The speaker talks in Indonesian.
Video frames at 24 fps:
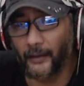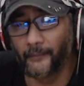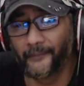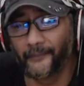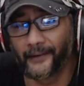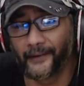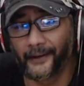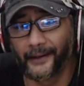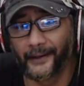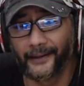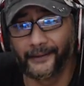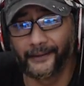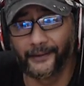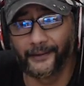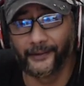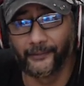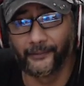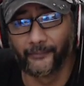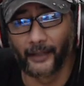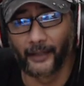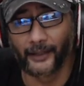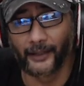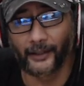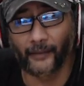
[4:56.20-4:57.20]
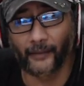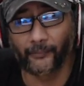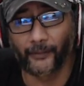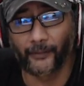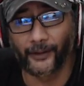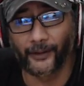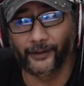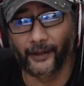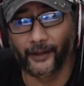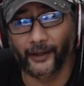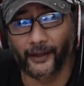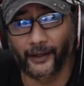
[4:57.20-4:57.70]
Makanya ini banyak
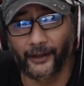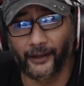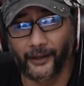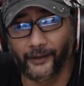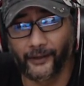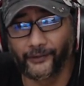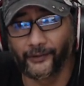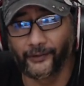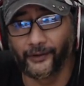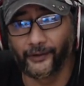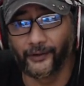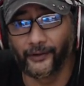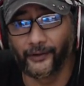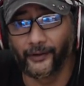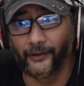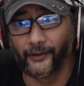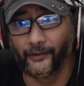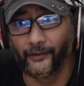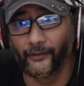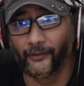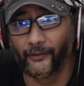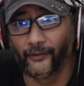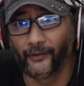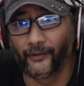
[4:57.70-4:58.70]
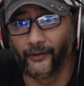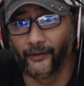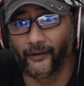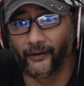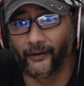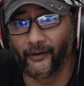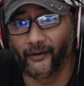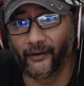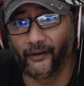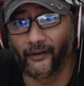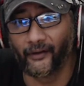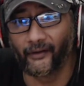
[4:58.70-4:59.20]
pelajaran dari sini Eh,
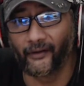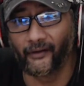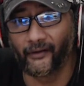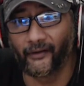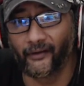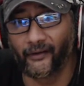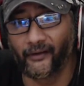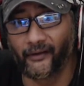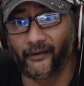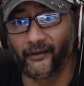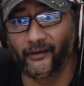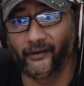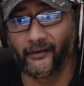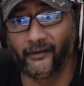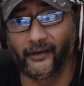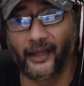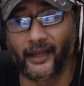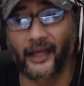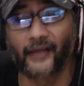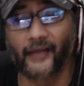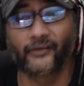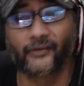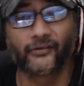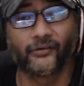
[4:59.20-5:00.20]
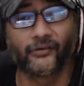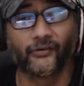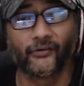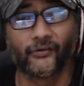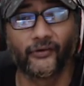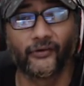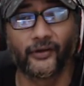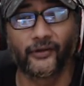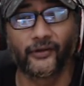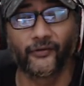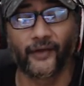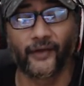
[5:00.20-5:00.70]
eh, eh, eh. Langsung
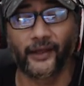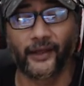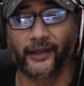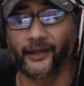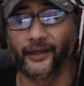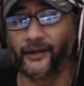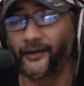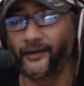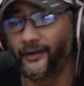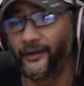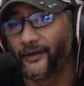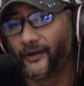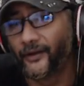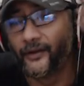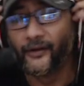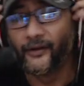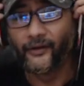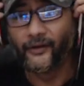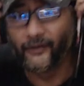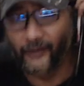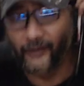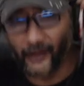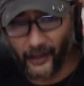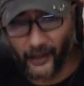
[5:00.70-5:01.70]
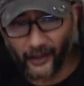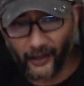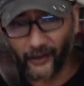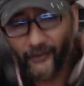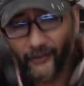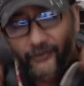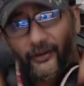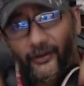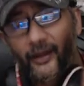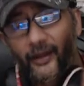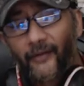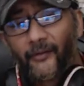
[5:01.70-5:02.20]
lu dicuekin. Udah,
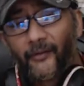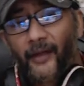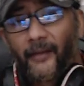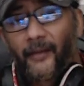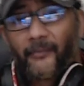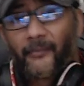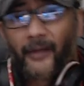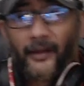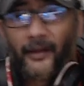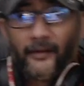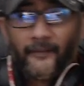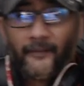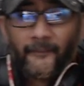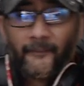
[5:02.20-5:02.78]
udah lama-lama.